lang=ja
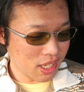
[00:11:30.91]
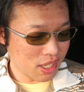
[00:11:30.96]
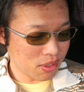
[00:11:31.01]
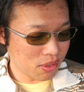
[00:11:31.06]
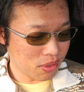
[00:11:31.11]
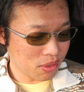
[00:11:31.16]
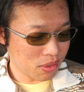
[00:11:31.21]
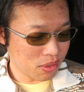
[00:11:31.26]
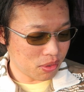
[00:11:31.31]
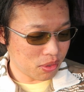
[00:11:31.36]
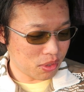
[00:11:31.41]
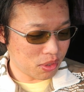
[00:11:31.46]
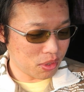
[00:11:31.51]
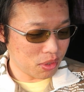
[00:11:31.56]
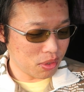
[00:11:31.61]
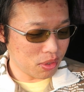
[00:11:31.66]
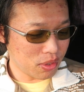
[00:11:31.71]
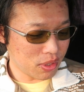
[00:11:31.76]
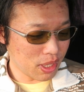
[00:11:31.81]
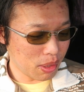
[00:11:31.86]
あのー、普
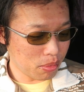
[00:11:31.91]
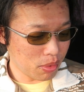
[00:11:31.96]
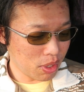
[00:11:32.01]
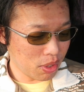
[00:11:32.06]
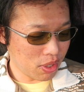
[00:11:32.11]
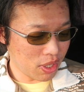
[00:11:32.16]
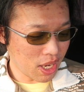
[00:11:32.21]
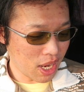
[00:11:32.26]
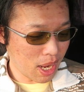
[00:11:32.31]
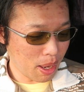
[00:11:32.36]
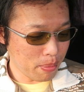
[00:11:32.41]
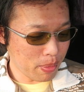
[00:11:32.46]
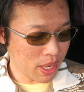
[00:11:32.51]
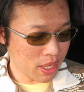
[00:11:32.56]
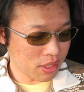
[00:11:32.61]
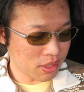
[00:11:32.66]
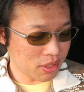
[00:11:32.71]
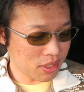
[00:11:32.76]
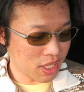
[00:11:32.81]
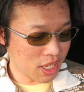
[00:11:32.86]
通のサムライより
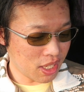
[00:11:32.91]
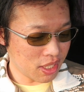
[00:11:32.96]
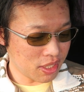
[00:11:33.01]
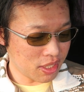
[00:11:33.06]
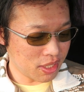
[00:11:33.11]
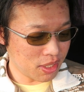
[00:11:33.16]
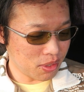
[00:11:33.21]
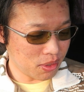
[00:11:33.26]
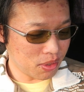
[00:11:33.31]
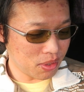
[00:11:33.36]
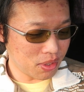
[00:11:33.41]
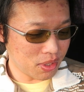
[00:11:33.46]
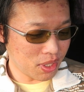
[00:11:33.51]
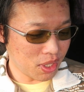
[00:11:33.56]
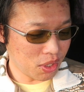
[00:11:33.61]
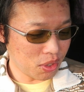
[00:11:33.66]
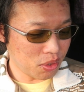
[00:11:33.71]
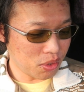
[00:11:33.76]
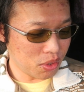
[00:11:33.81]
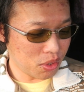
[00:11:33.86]
甘く感じるっ
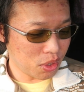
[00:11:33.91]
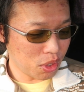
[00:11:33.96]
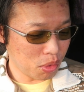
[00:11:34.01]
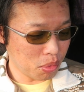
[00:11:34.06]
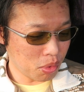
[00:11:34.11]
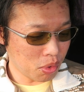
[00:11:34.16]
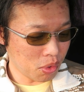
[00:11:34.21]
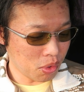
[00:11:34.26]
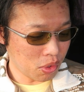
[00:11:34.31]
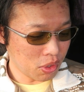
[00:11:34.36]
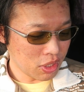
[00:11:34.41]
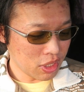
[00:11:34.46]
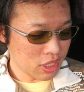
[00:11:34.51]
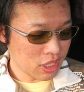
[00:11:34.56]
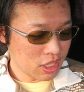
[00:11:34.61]
ていう人も